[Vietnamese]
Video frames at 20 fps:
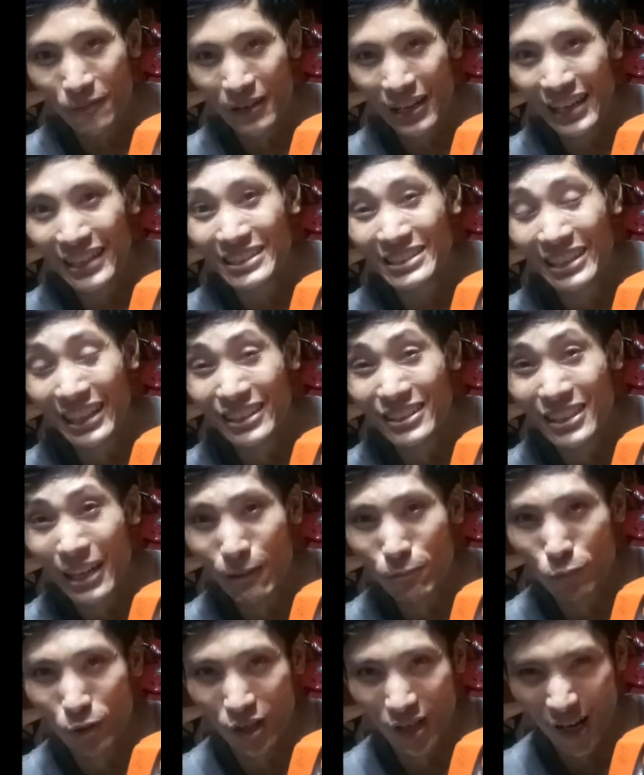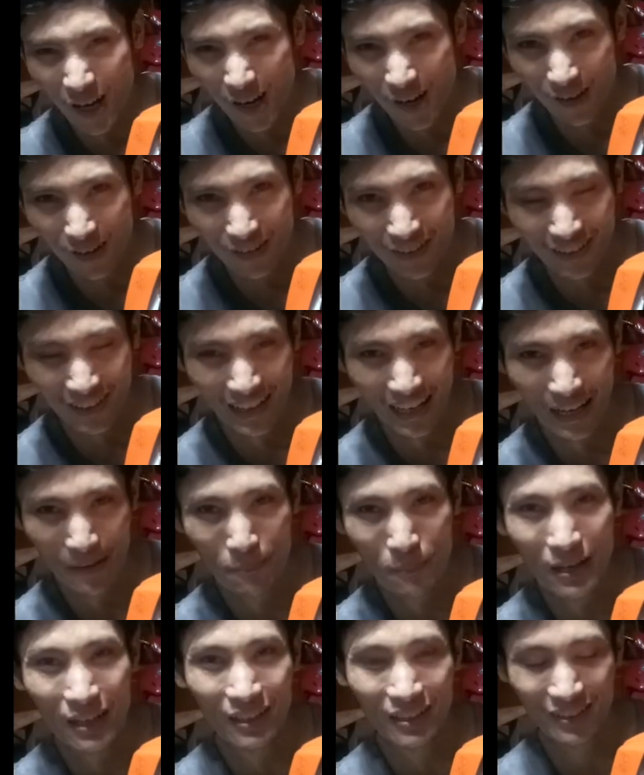về chén nhông của nó làm
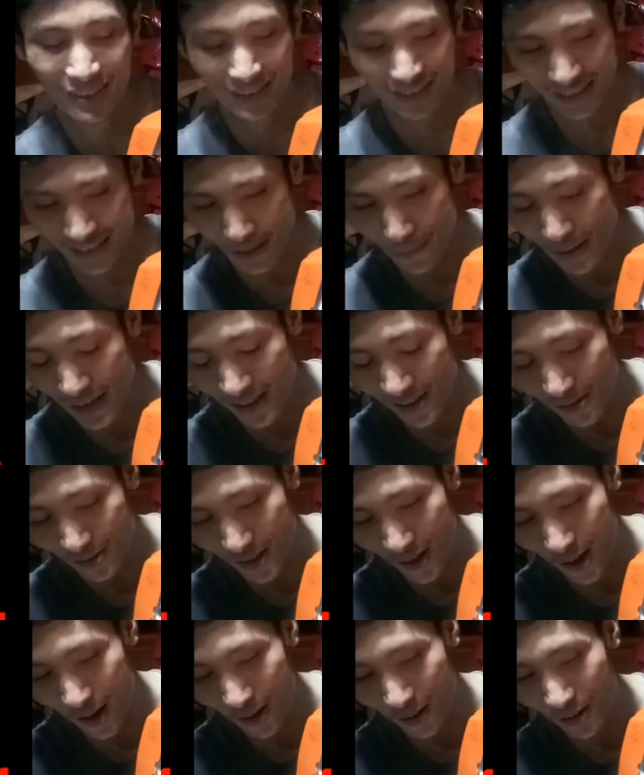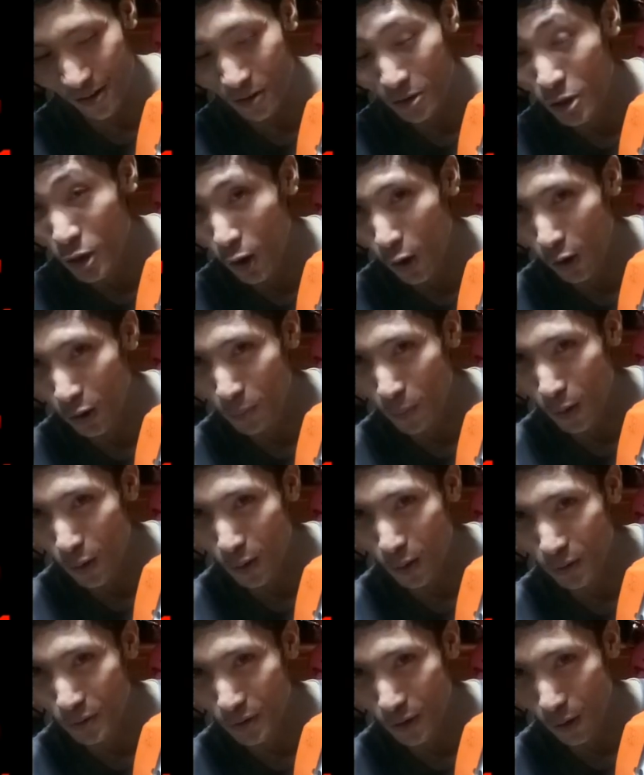mới các bác không lo nồi của
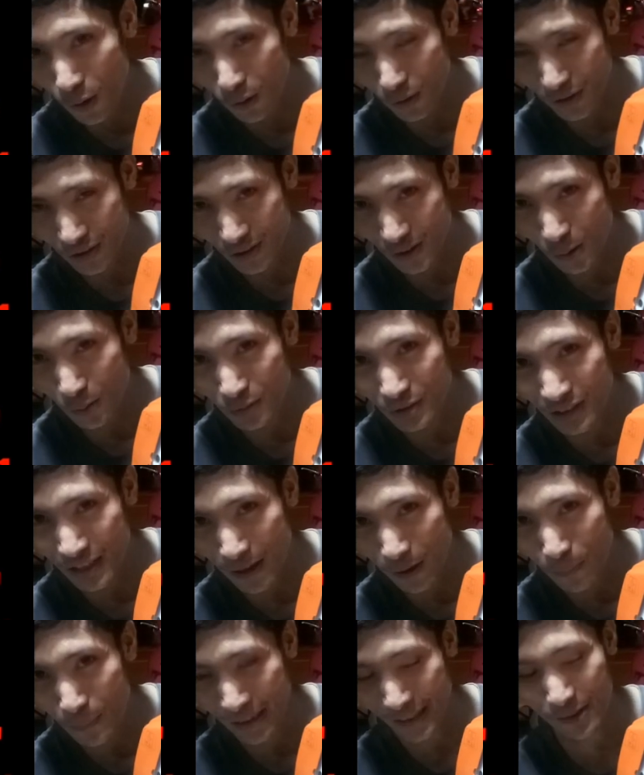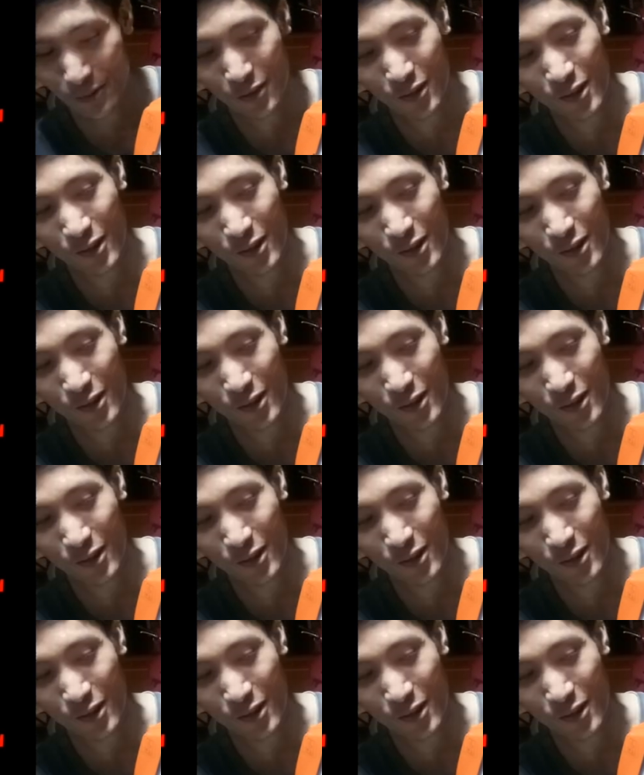con nồi cũng theo máy